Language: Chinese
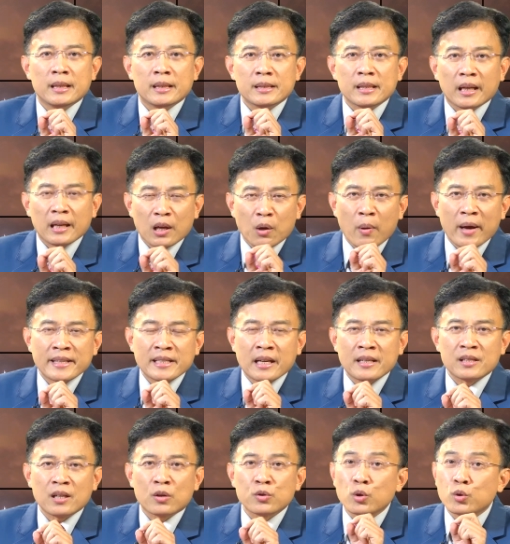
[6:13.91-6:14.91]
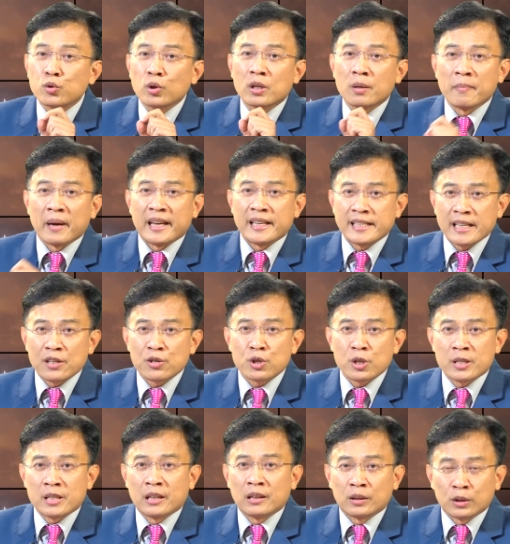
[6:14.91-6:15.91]
这个林怀强教授做的每一件
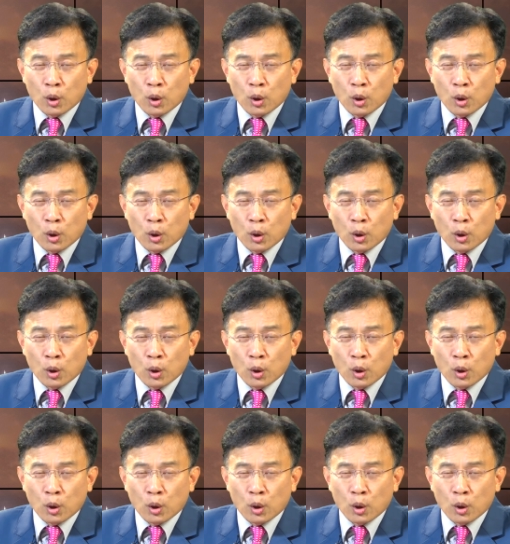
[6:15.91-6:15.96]
事情